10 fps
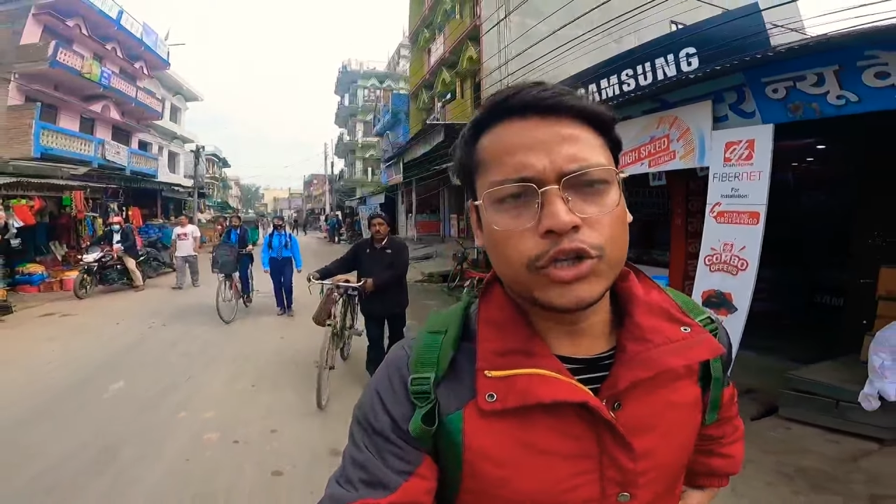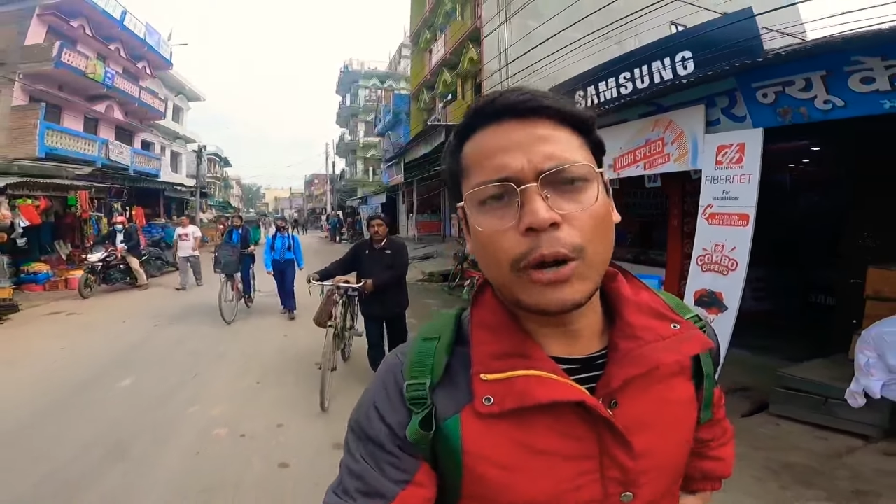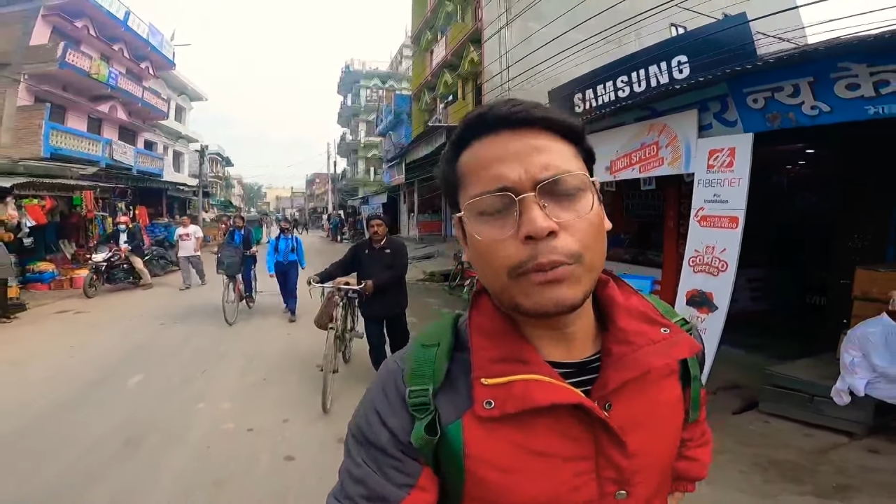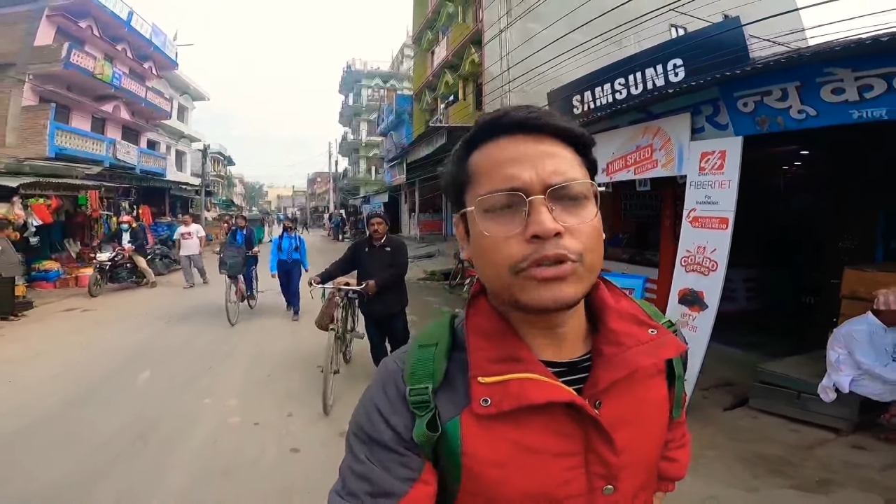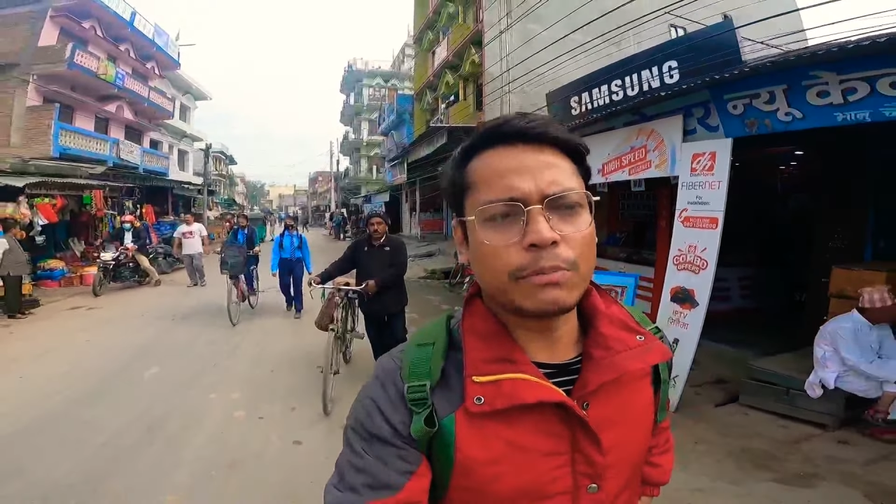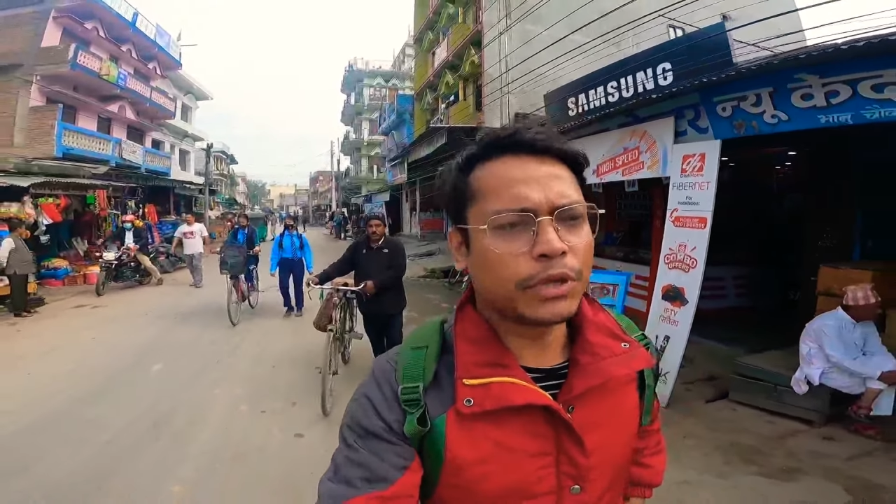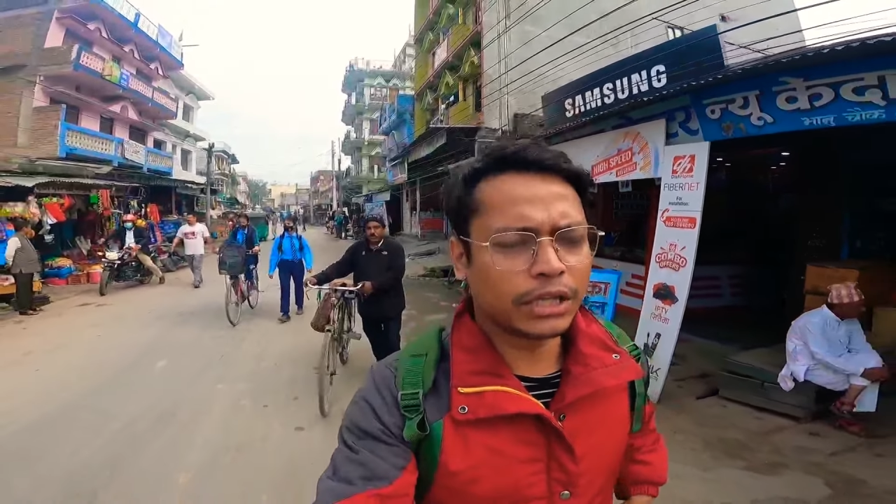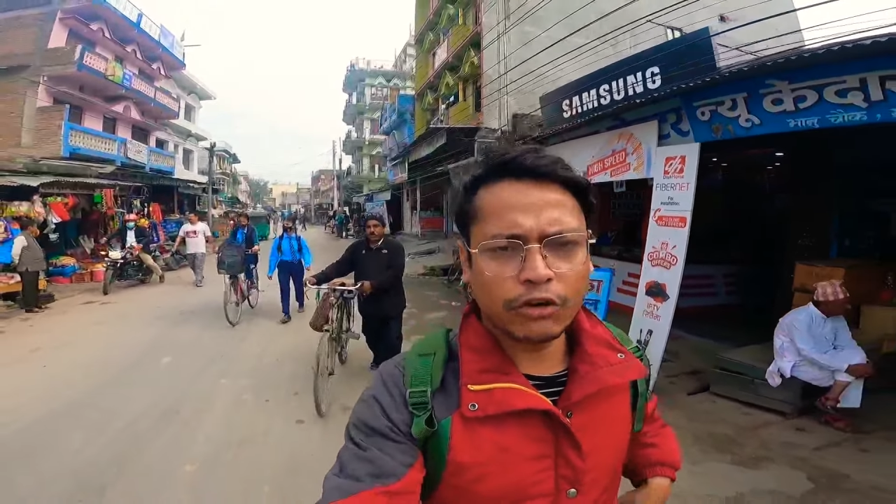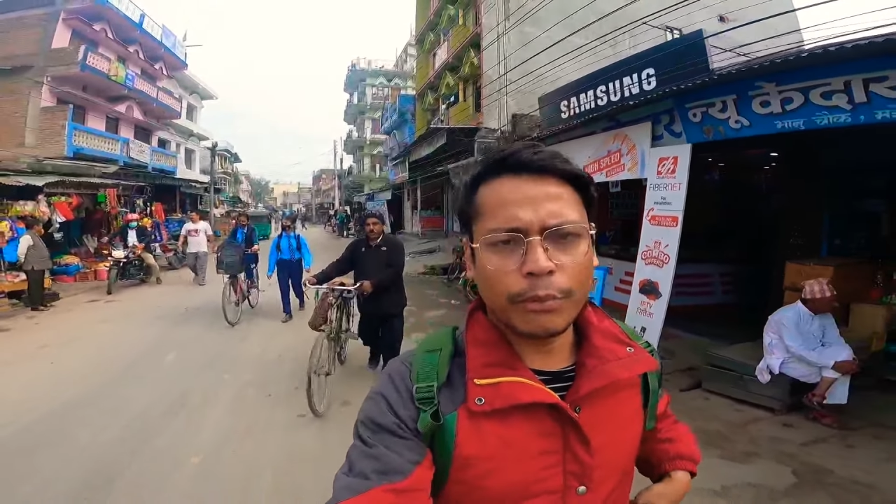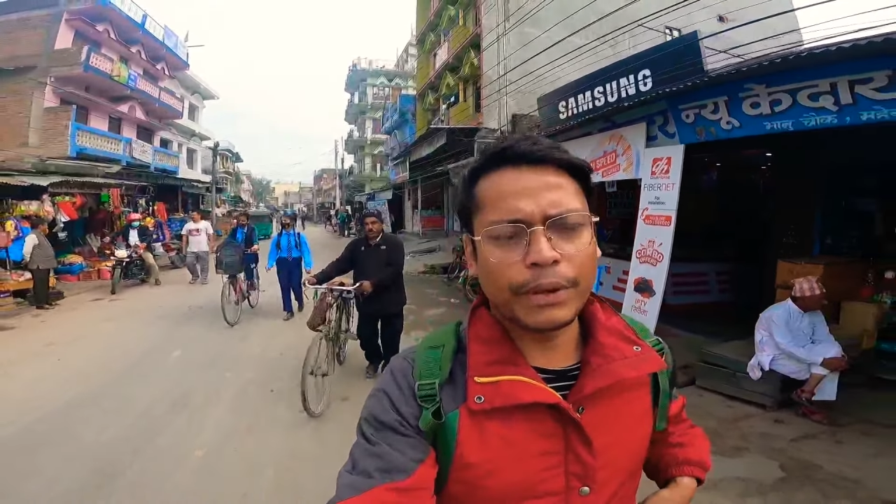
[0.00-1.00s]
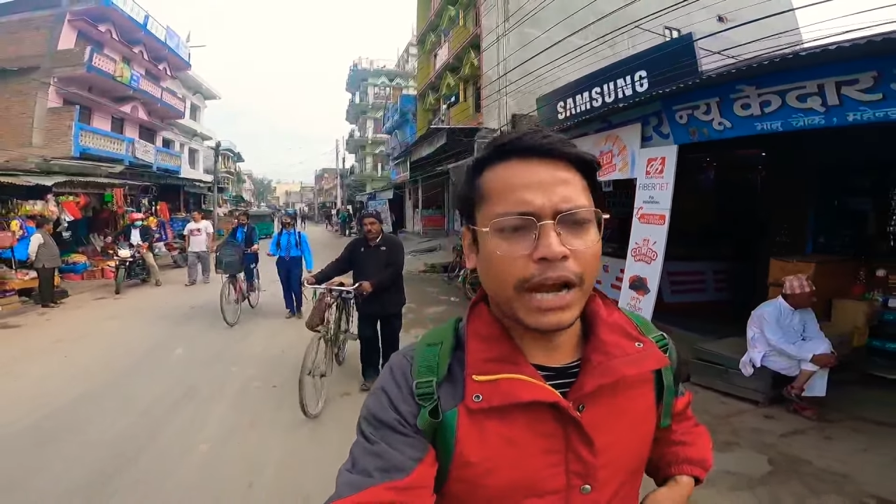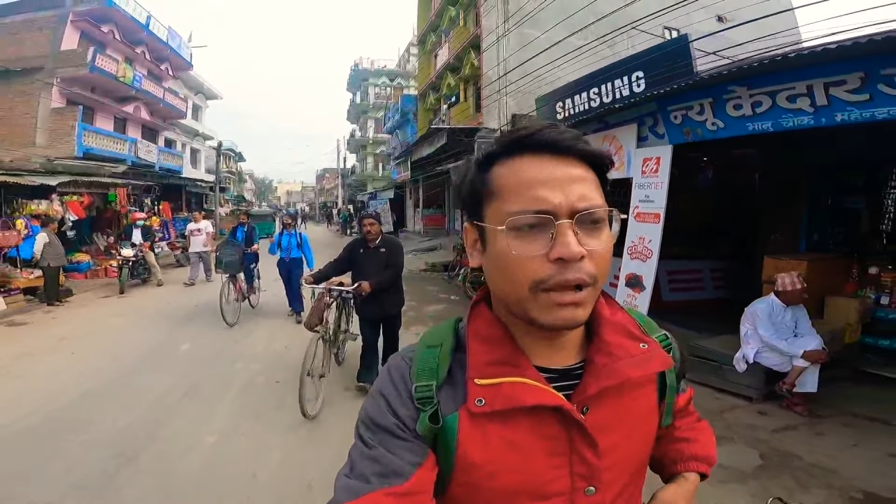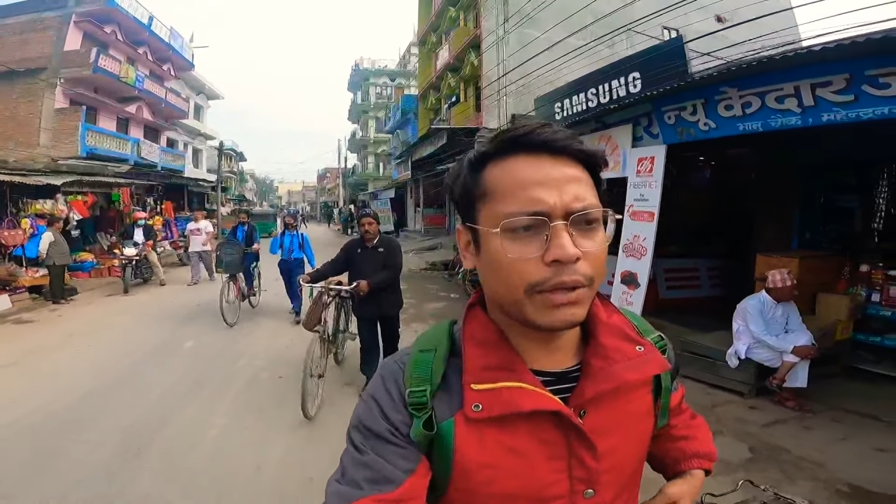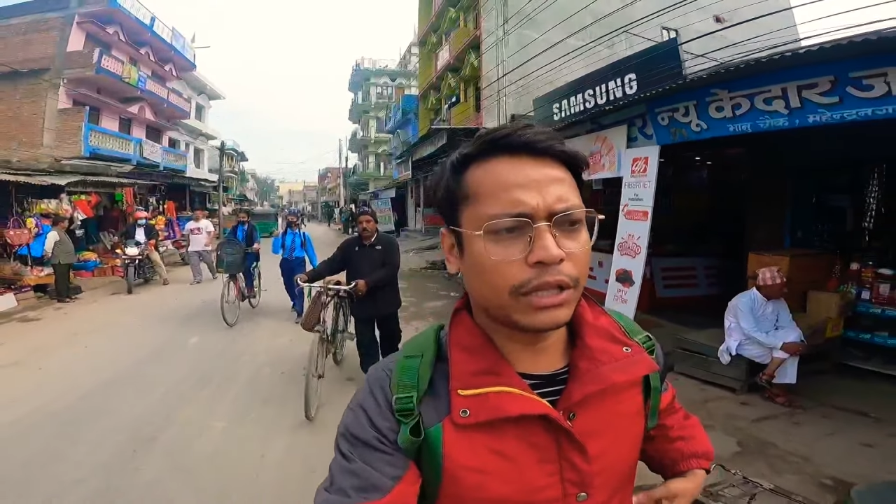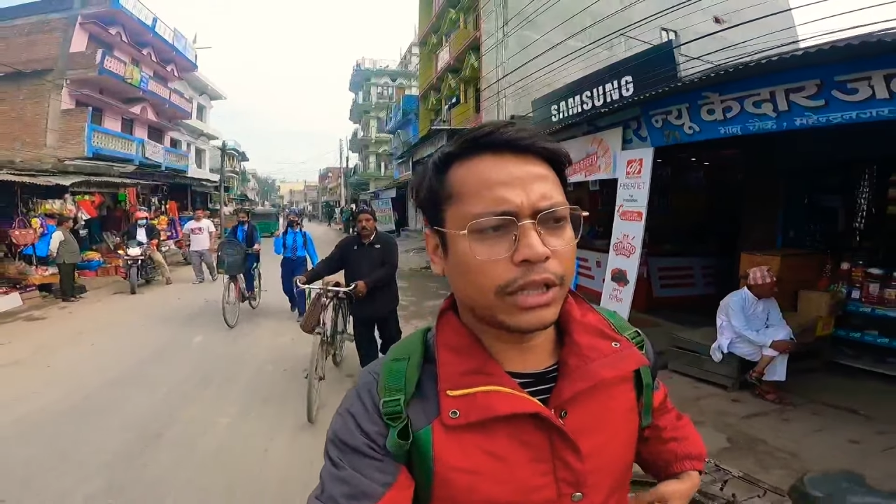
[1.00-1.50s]
जो आपको सिम देते हैं वो अपनी
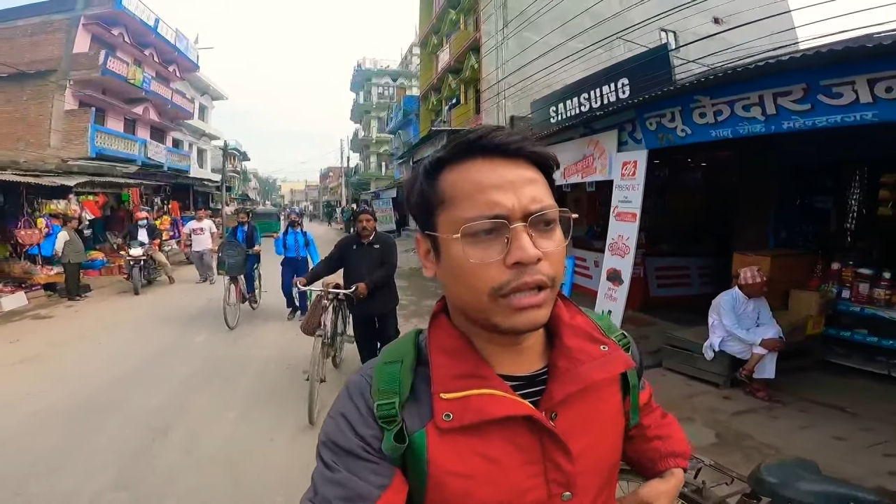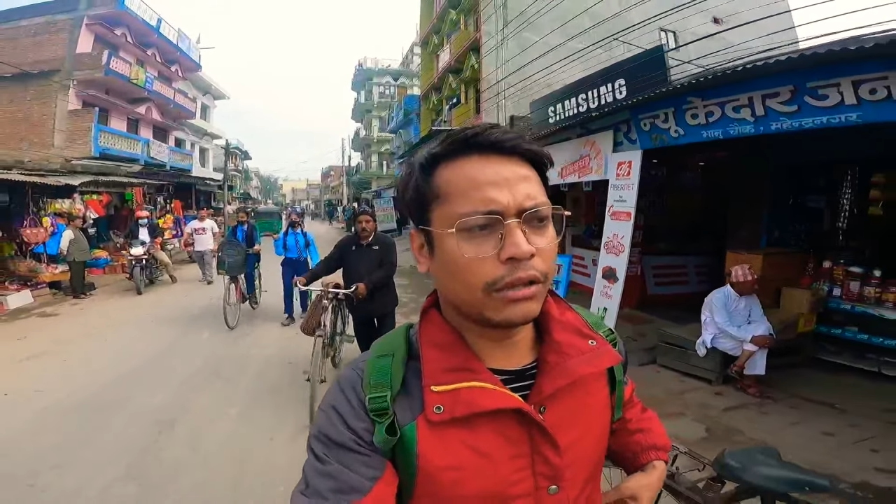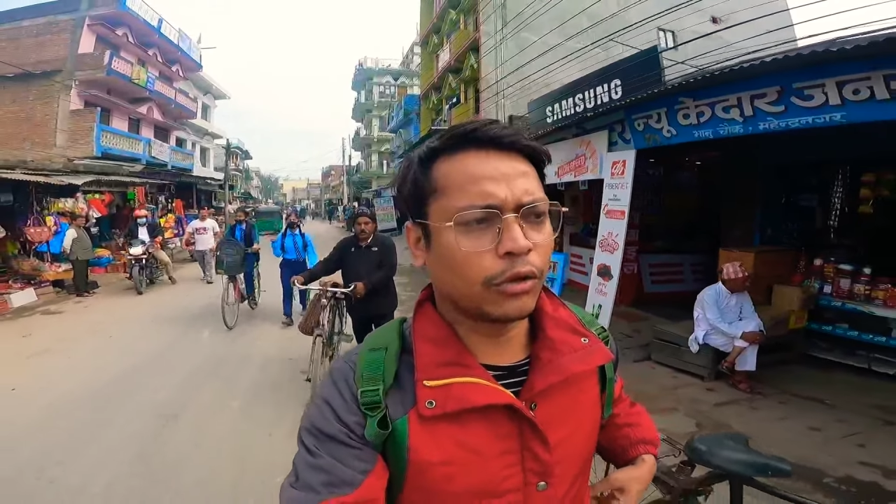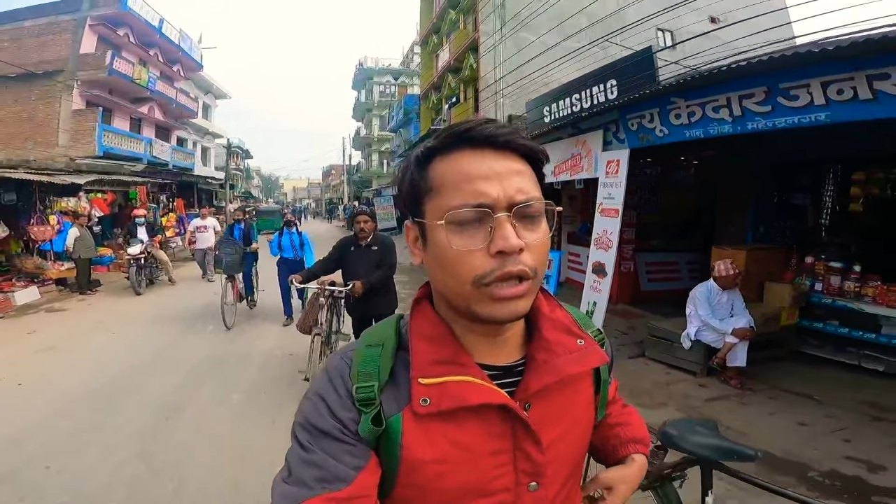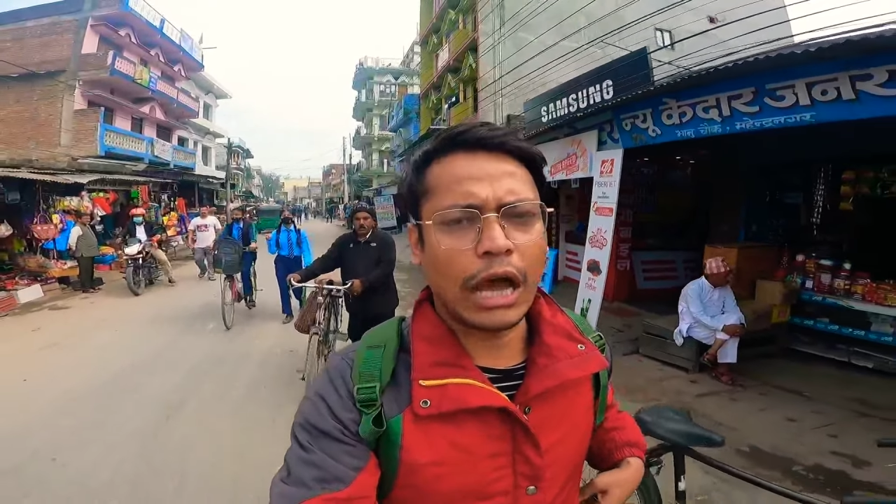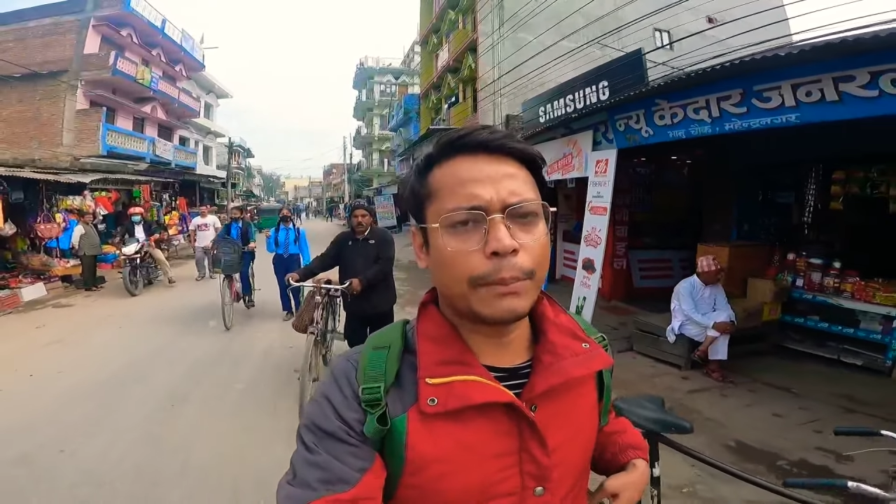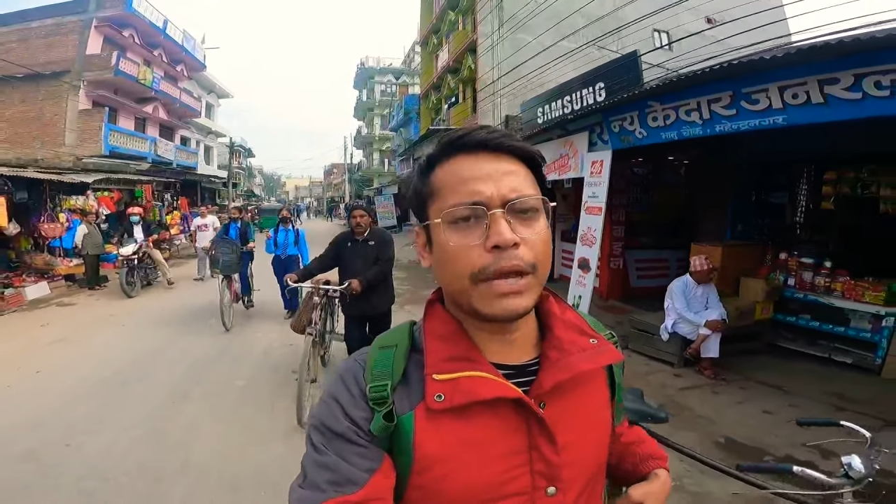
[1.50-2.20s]
आई डी देते हैं क्योंकि